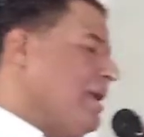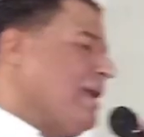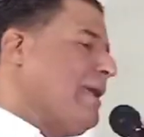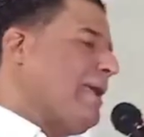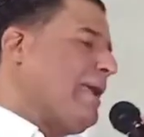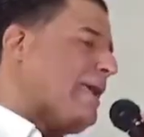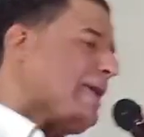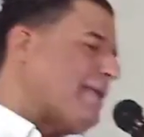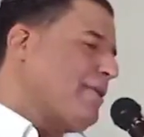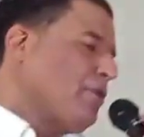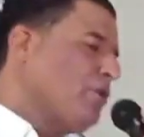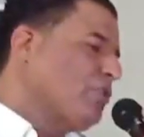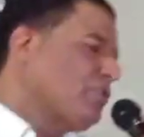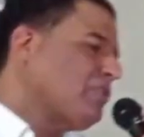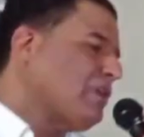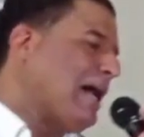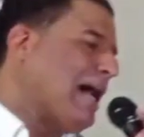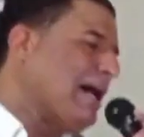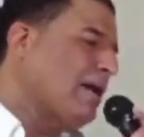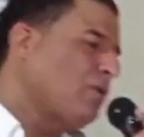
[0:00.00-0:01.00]

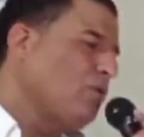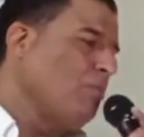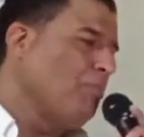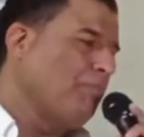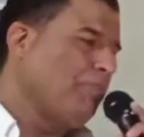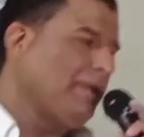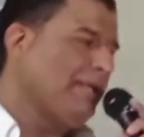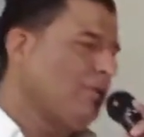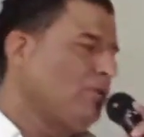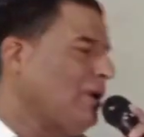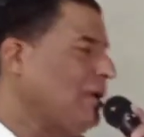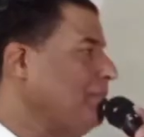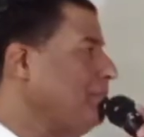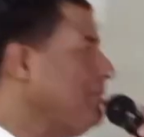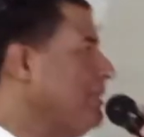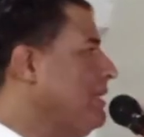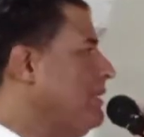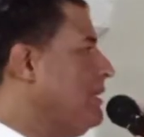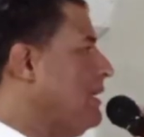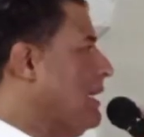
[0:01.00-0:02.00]
Ellos han cumplido al
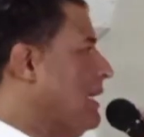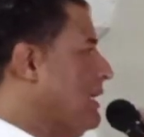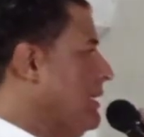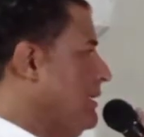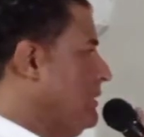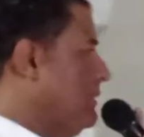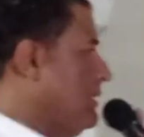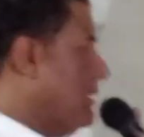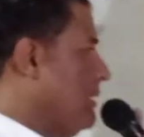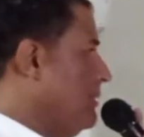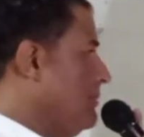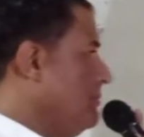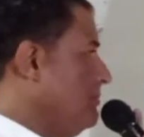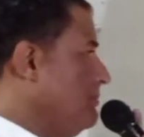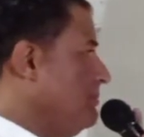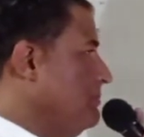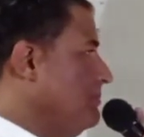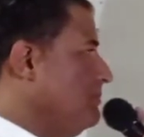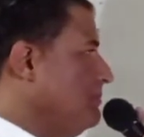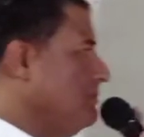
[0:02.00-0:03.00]
pie de la letra.
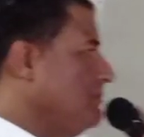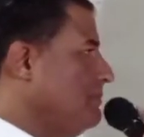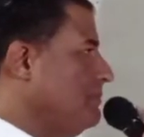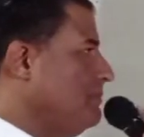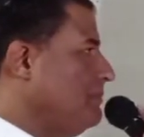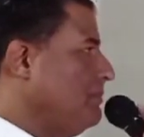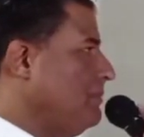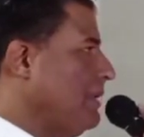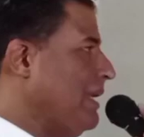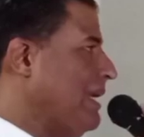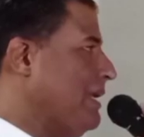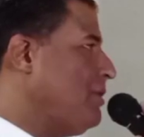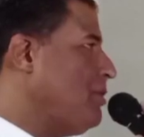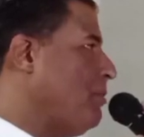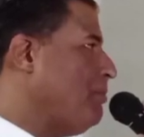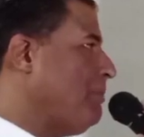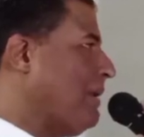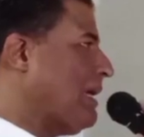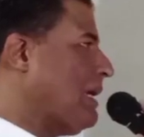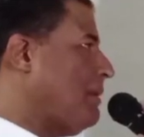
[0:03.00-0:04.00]

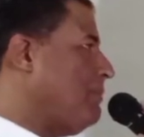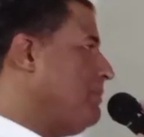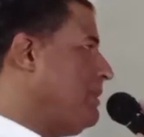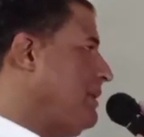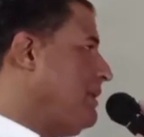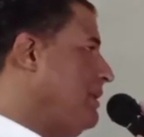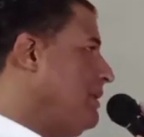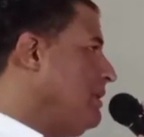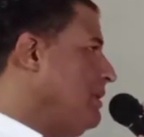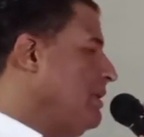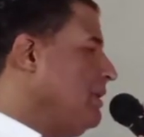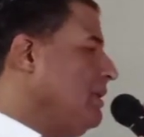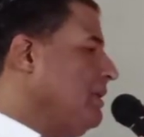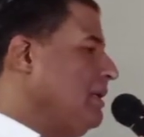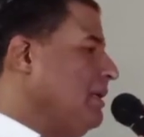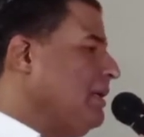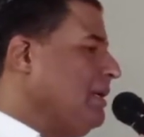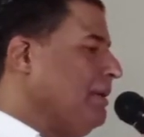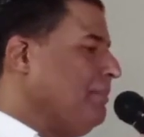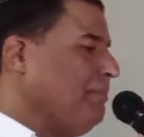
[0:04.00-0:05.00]
Ellos para mí
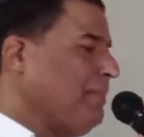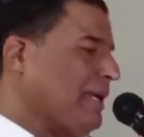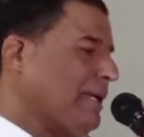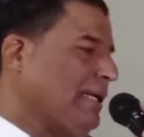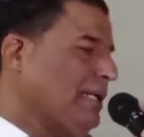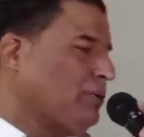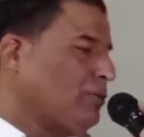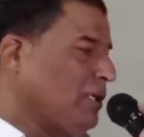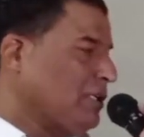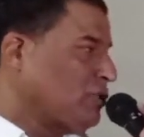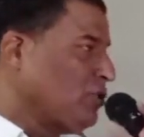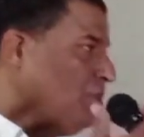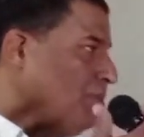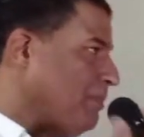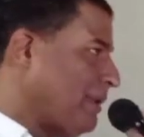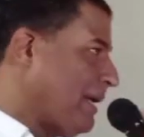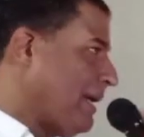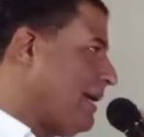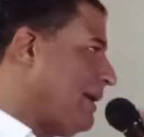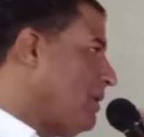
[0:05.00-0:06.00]
me quito el
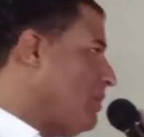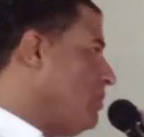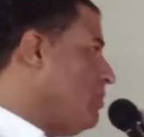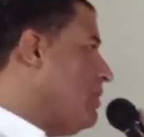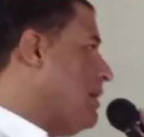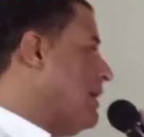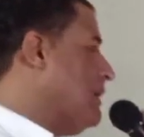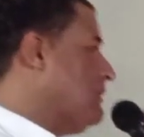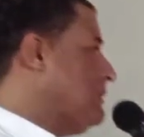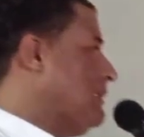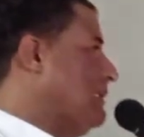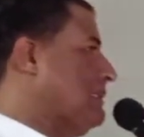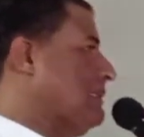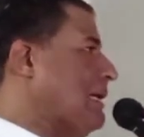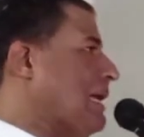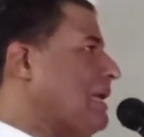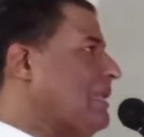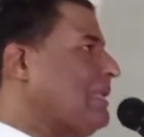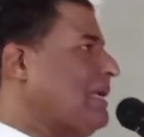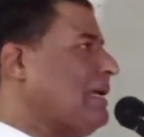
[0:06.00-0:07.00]
sombrero ante,
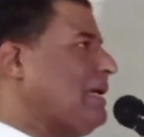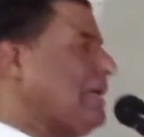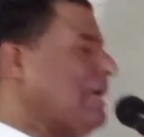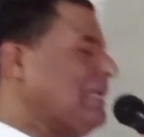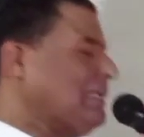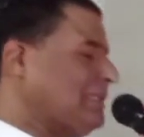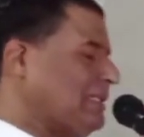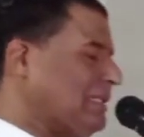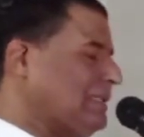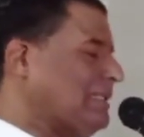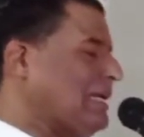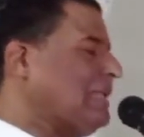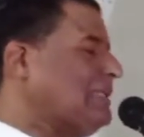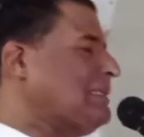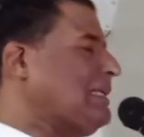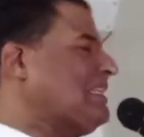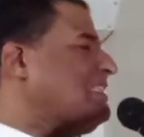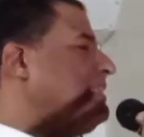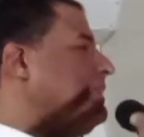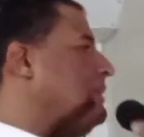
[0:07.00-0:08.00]
tada, ante
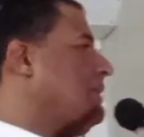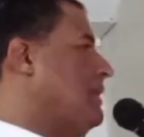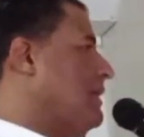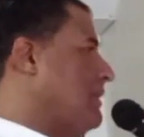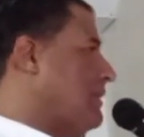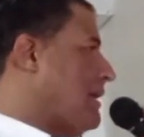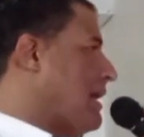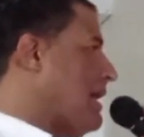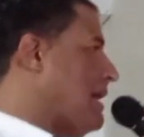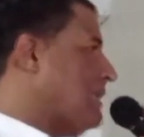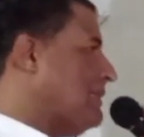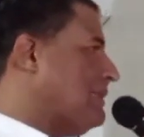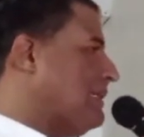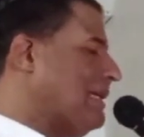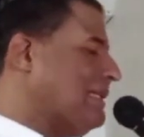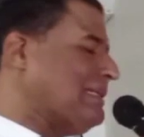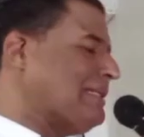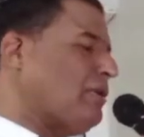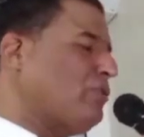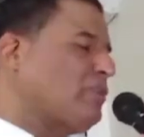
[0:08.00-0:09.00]
tanta seriedad,
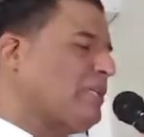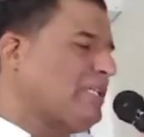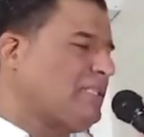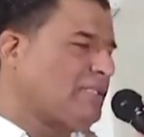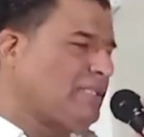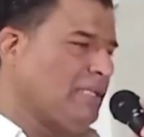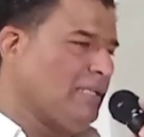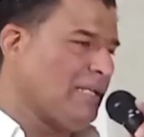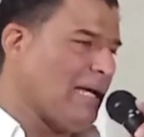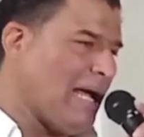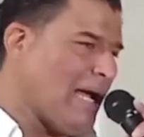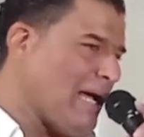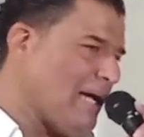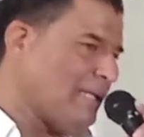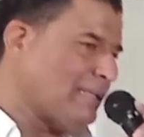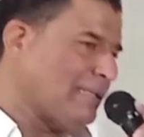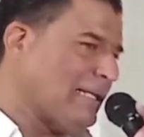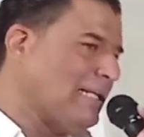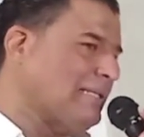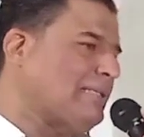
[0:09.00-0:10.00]
tanta
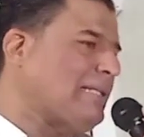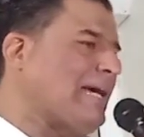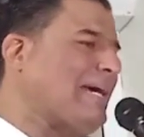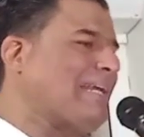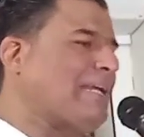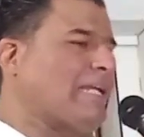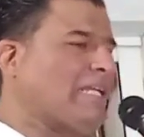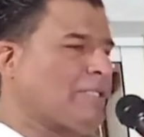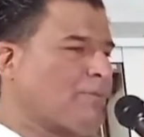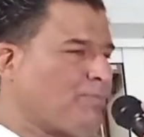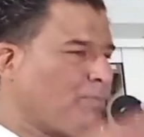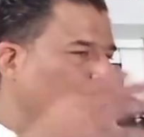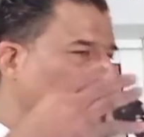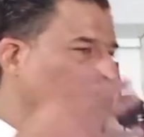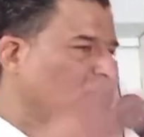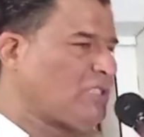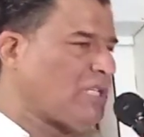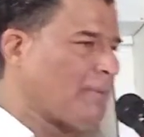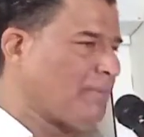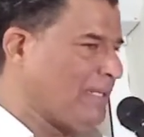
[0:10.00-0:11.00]
honestidad, tanta
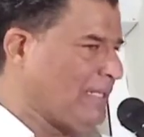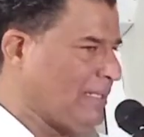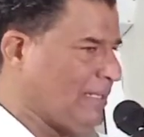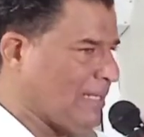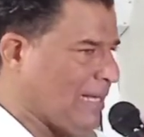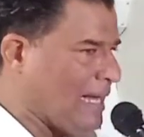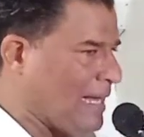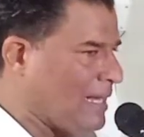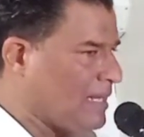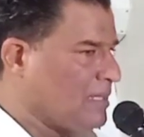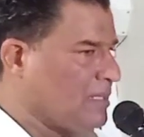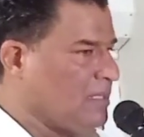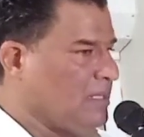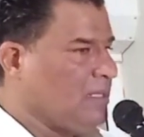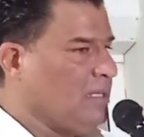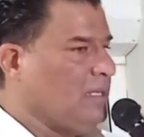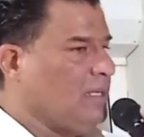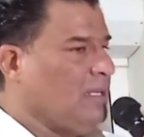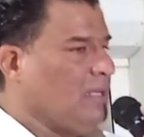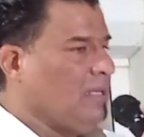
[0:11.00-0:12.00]
responsabilidad.
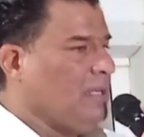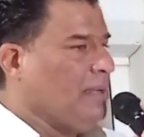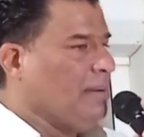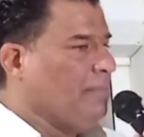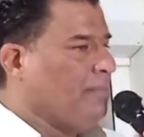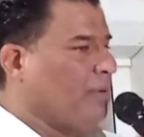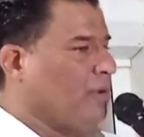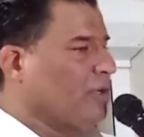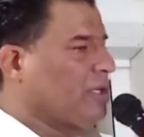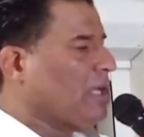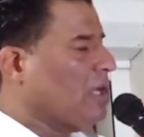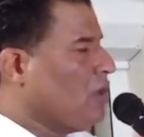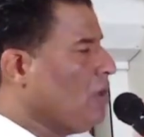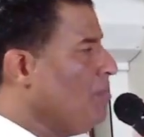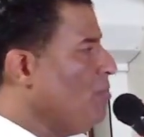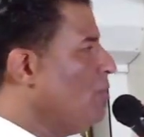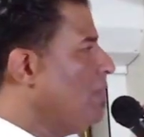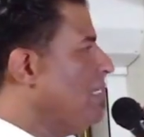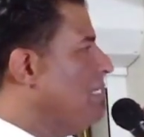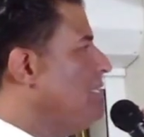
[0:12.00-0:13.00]
Porque
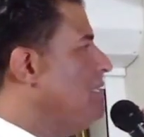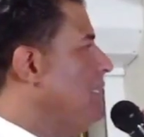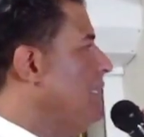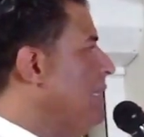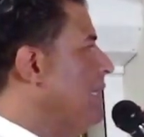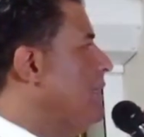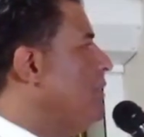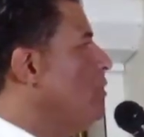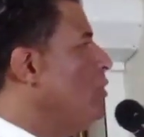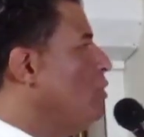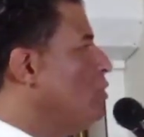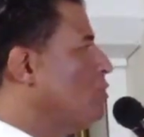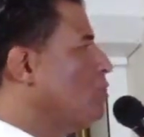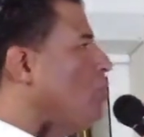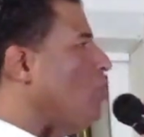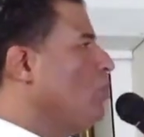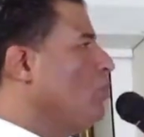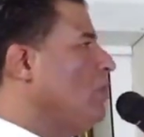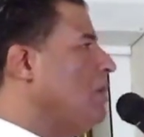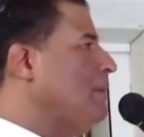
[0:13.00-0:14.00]
como les dije, no
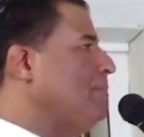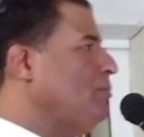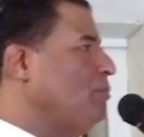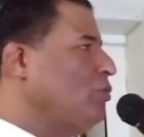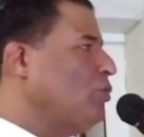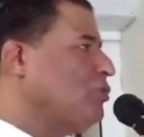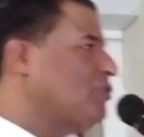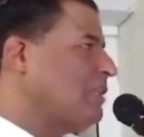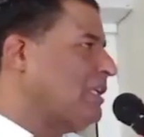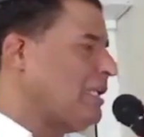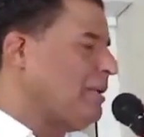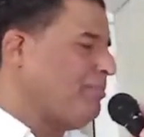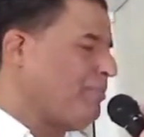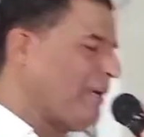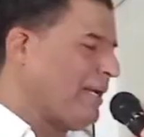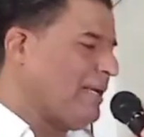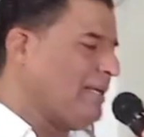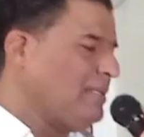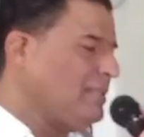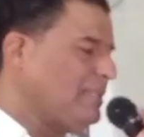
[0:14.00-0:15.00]
todo el mundo se
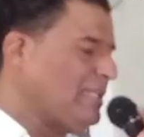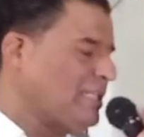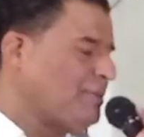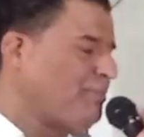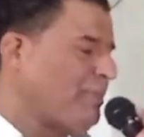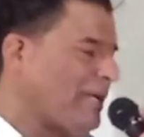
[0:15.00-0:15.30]
desprende